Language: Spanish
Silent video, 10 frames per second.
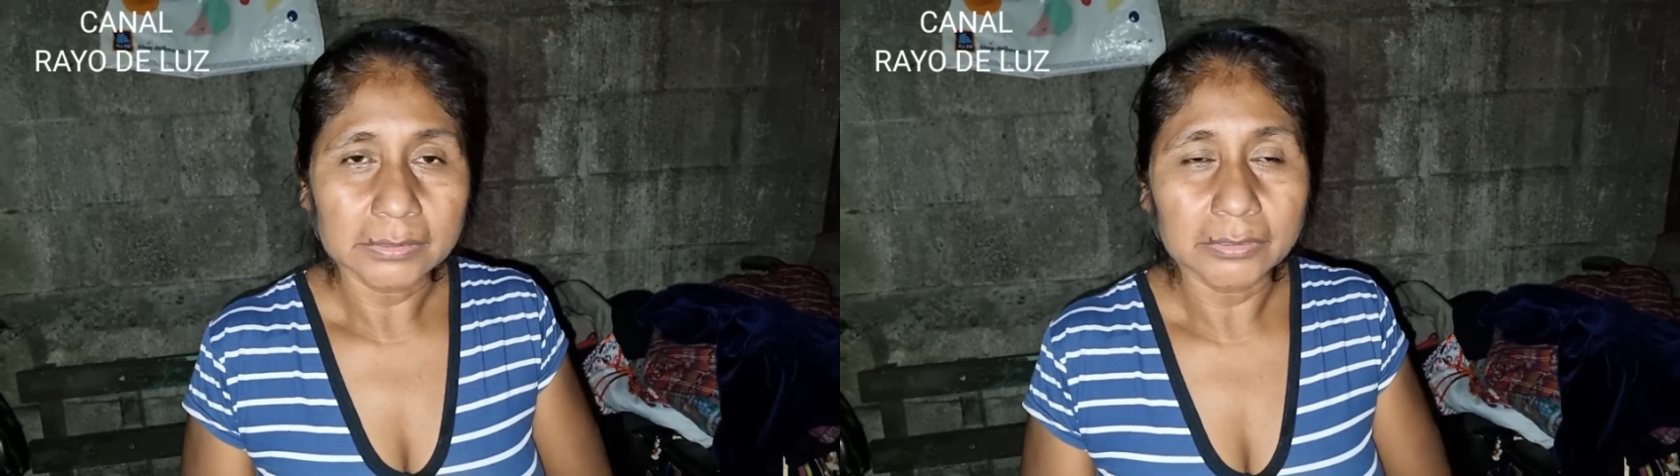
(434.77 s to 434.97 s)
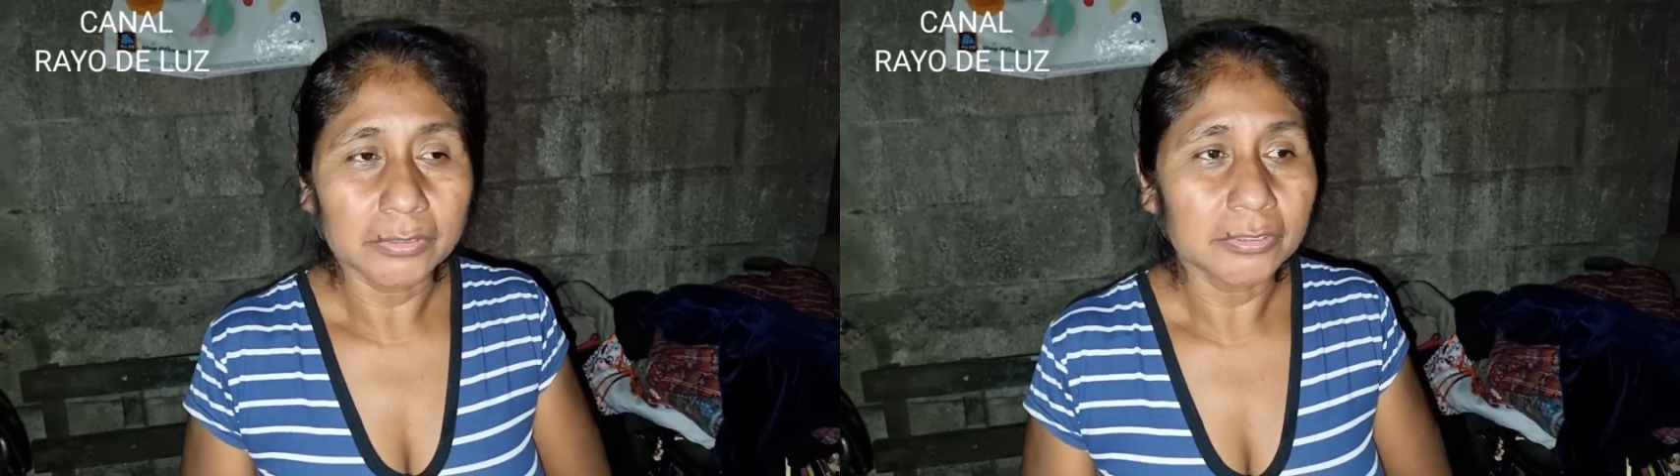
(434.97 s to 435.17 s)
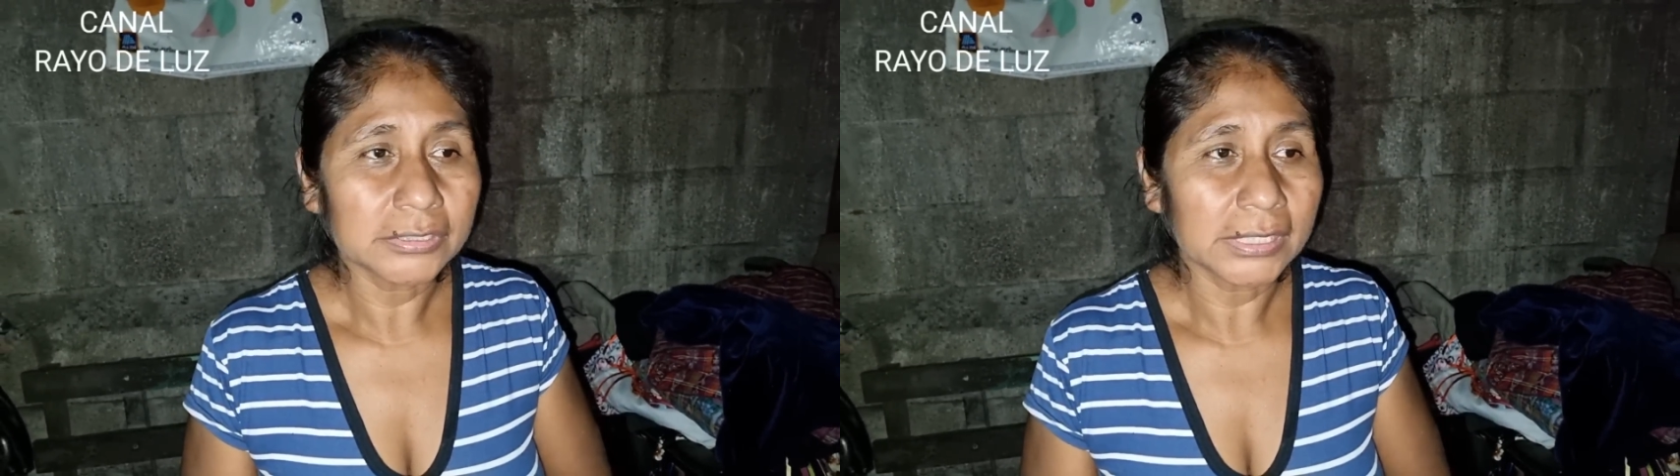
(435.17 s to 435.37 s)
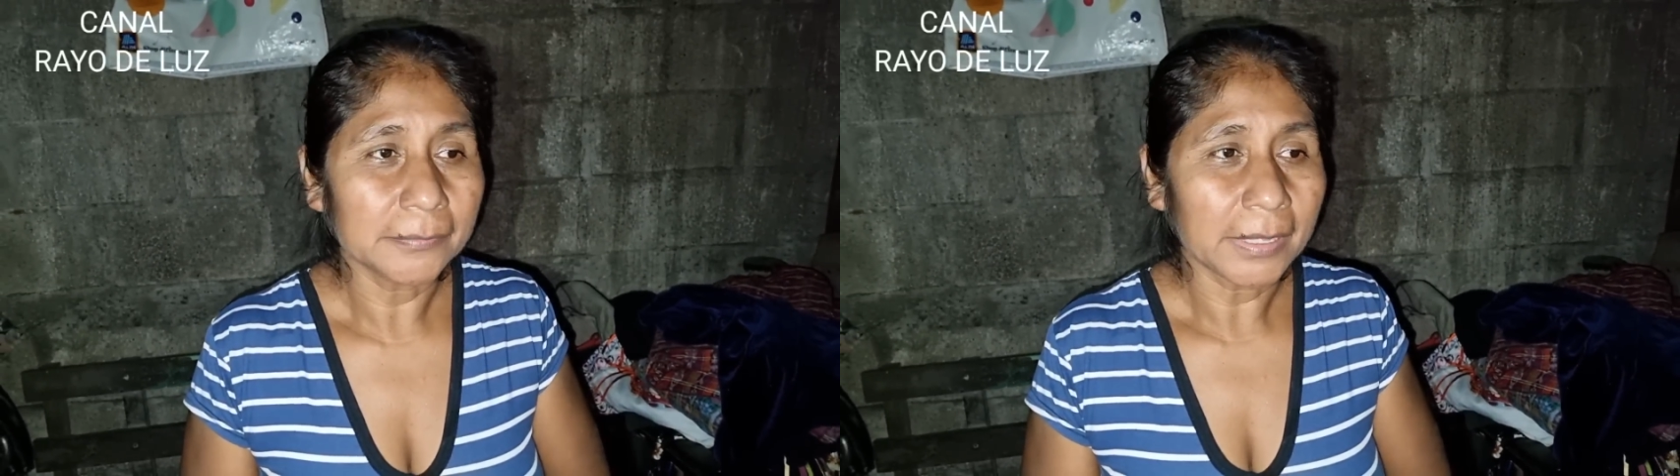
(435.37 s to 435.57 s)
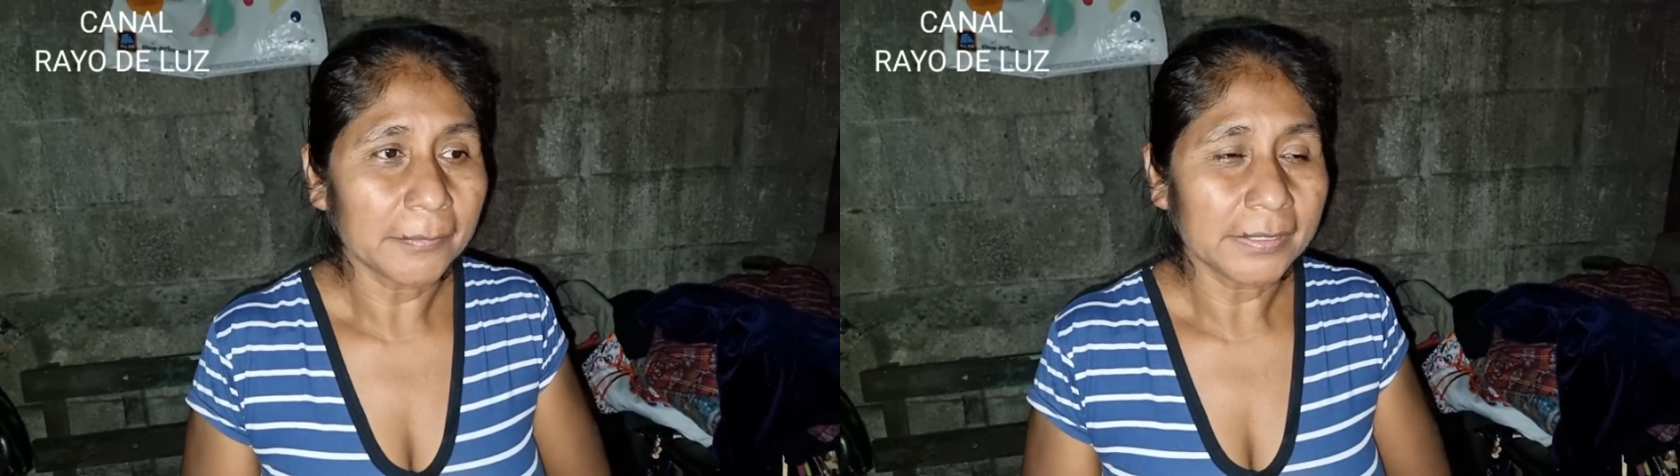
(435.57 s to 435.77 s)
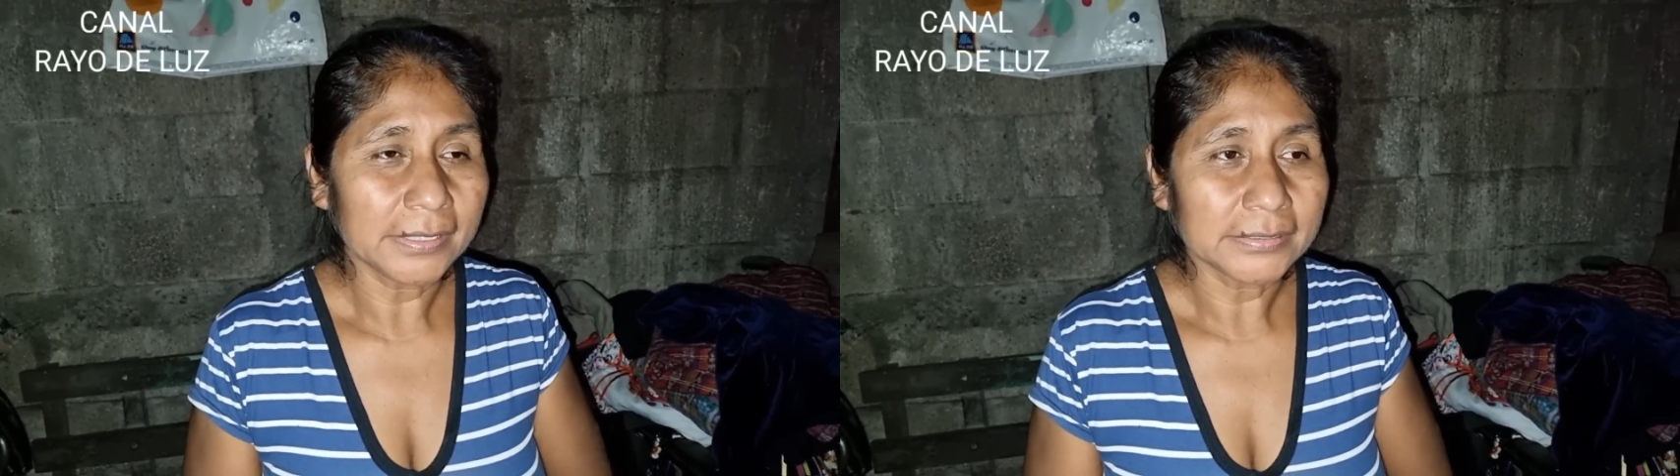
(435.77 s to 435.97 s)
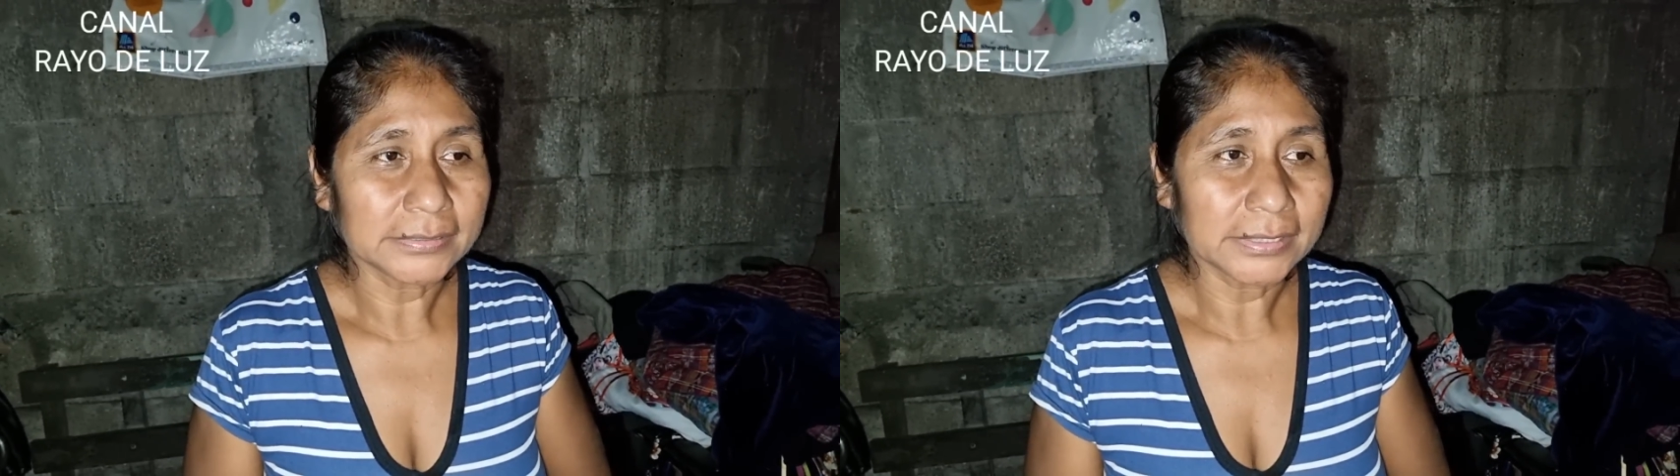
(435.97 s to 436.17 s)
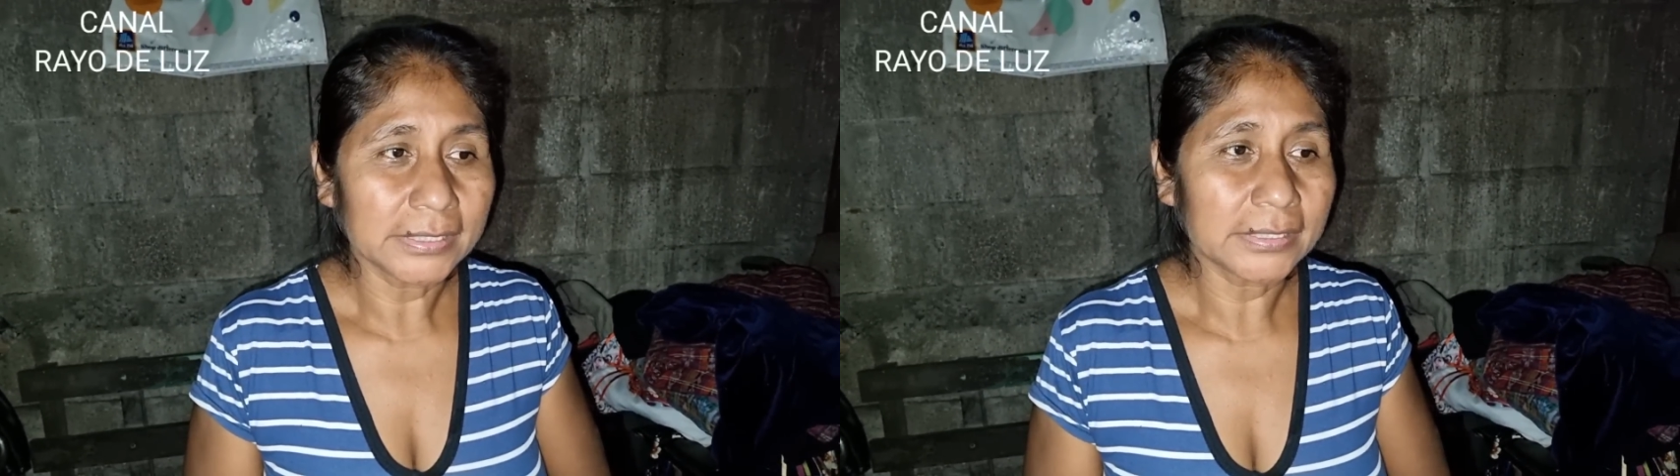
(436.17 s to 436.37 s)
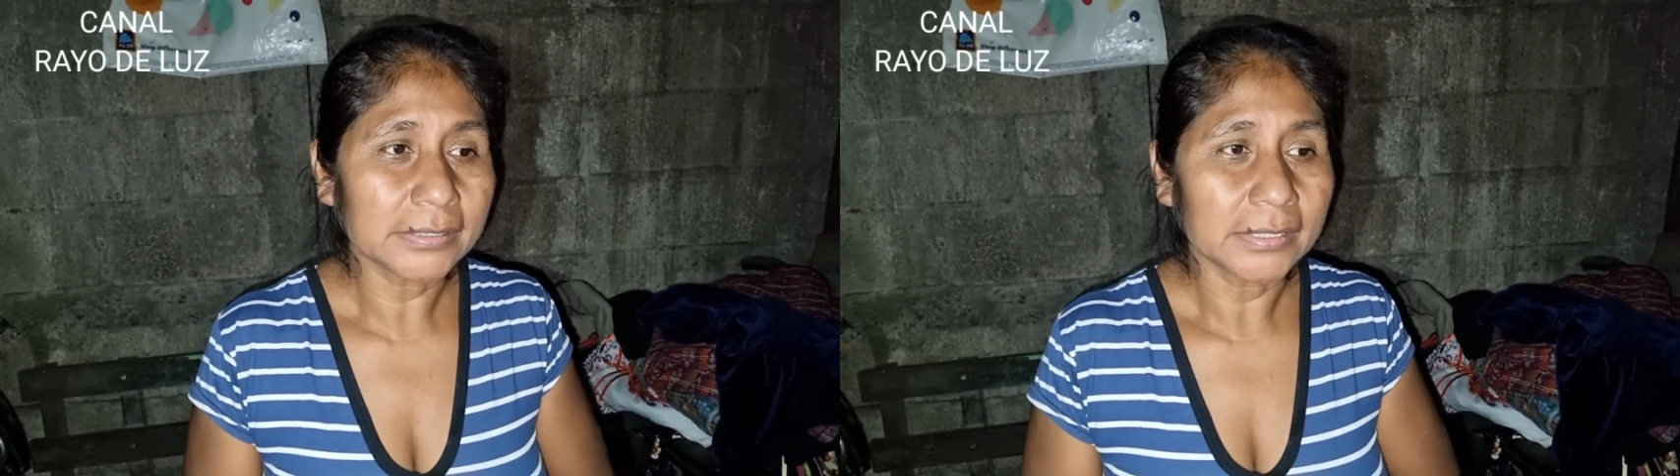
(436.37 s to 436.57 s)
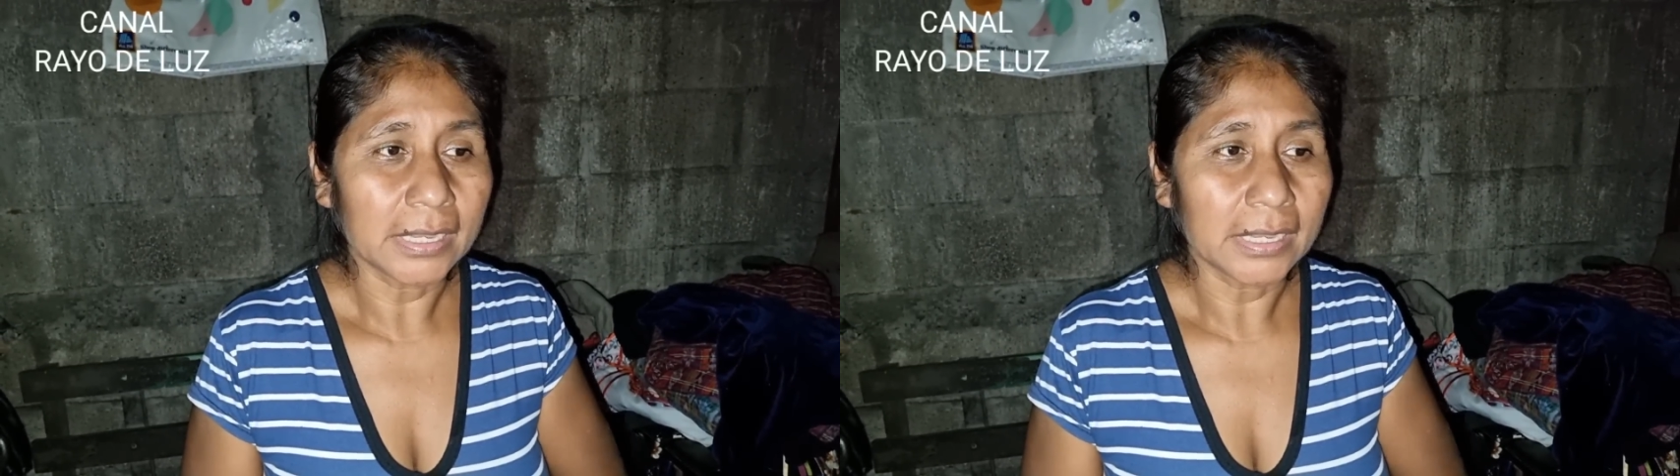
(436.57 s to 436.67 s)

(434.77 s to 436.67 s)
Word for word: Dios les va a bendecir